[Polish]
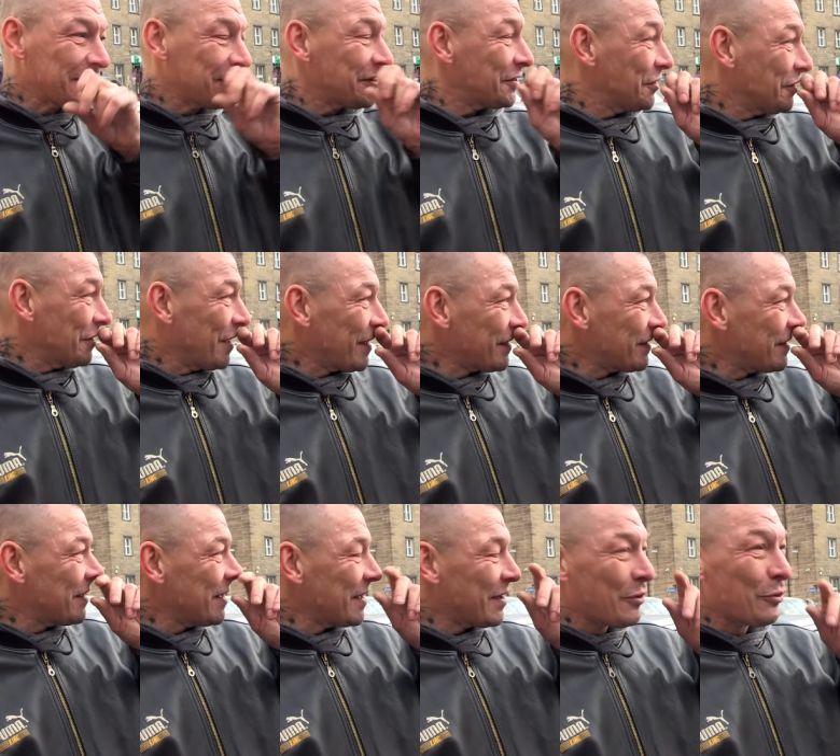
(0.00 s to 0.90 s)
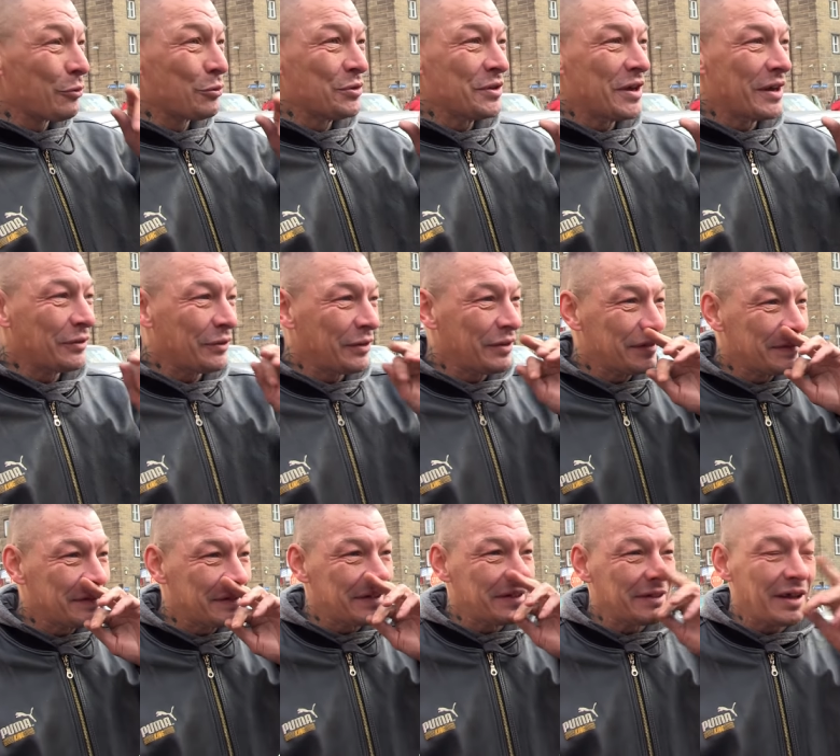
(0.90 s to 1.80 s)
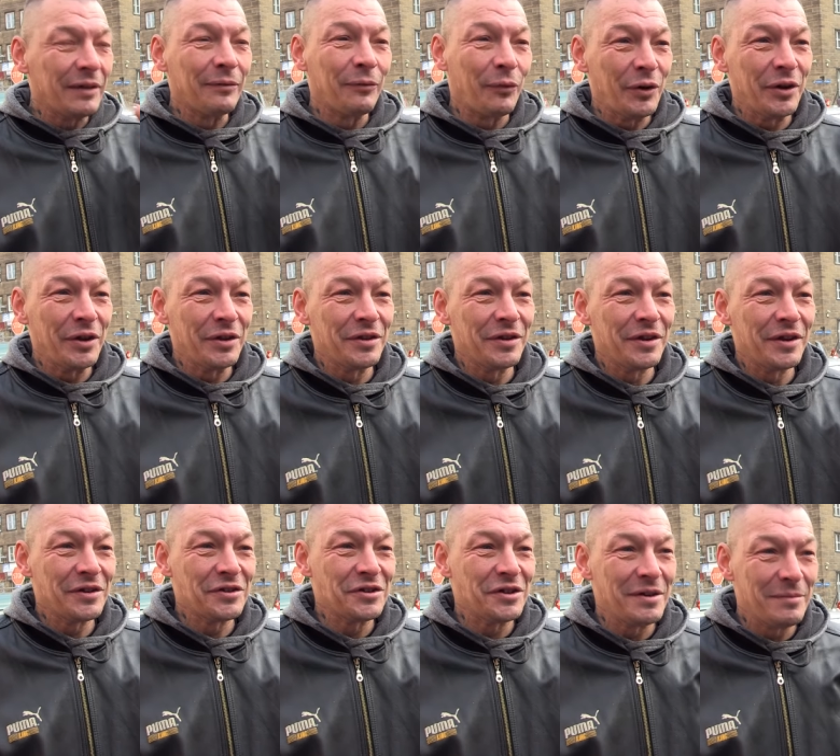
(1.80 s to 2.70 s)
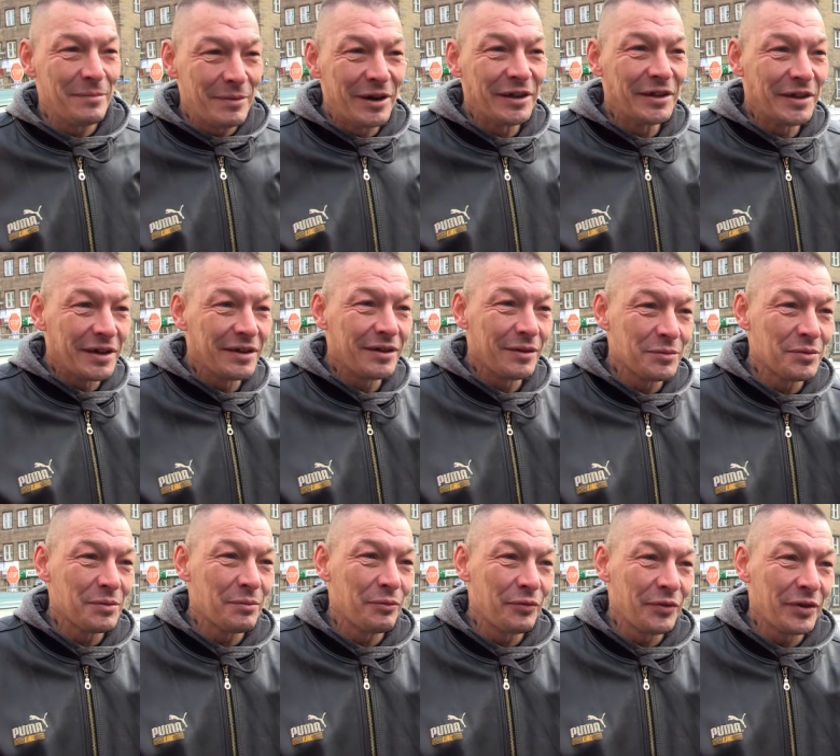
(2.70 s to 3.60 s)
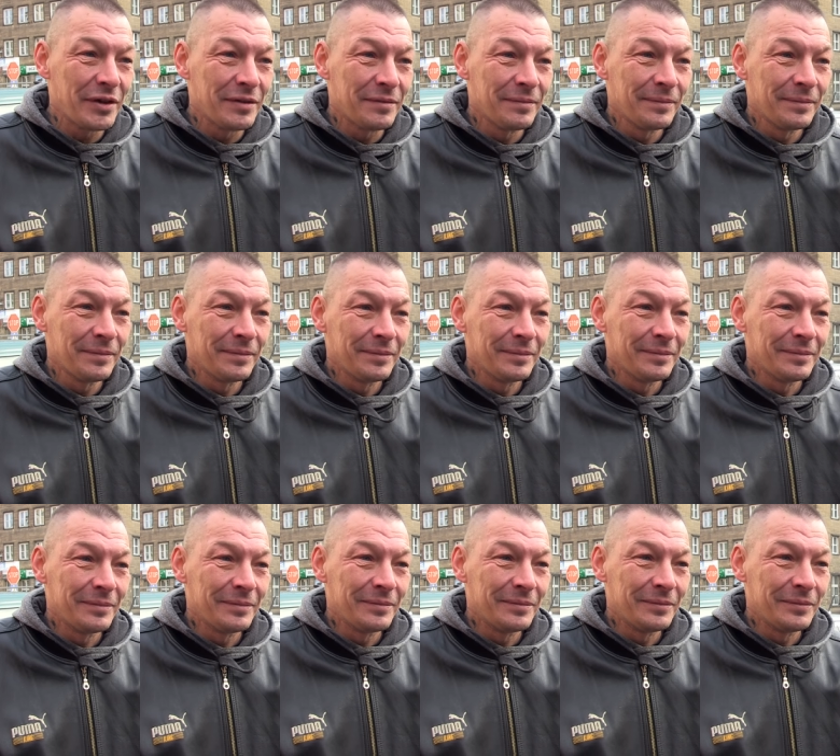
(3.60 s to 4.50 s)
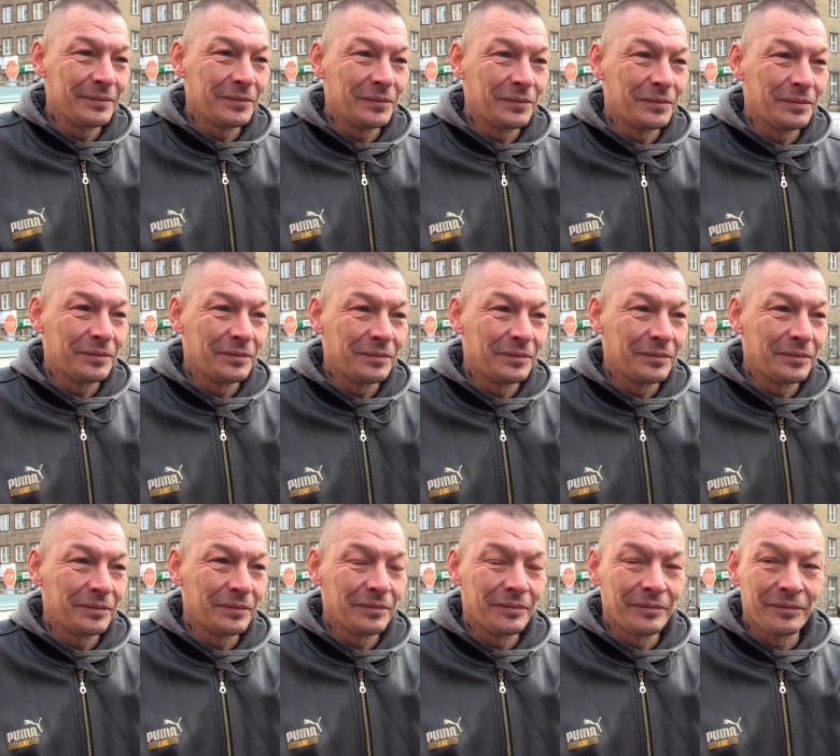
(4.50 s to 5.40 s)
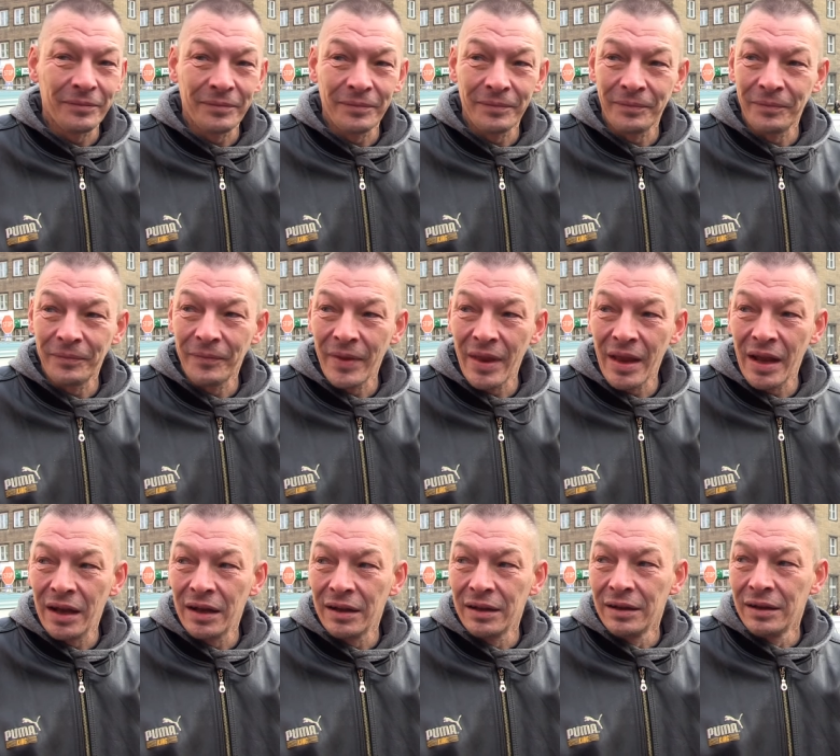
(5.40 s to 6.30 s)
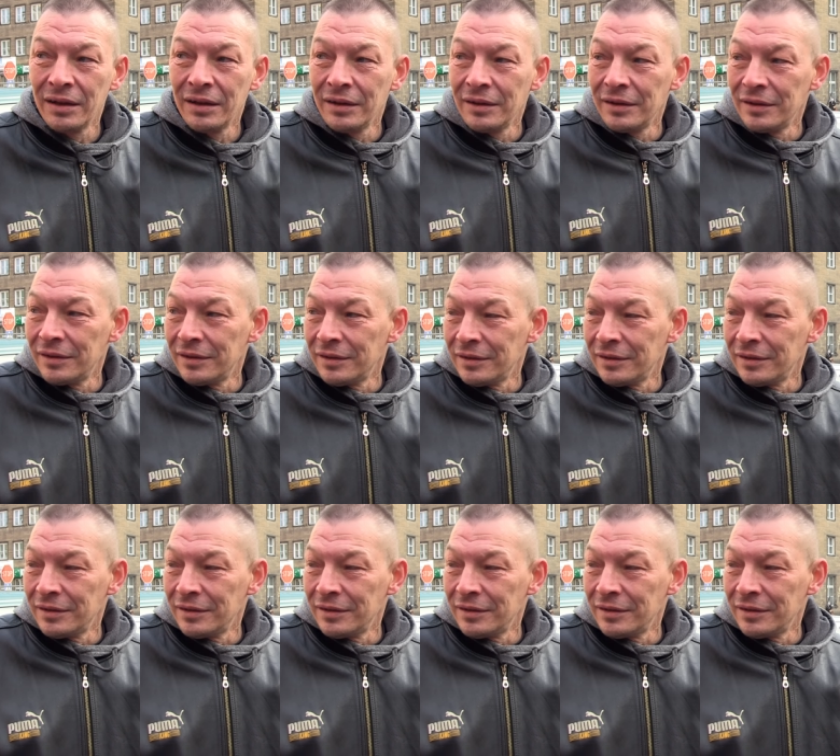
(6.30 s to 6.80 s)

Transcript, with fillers: 13 y, grudnia to jest stan wojenny, jak się nie mylę, tak? Dobrze mówię? A gdzie pana zastał stan wojenny? Jak pan się dowiedział o tym?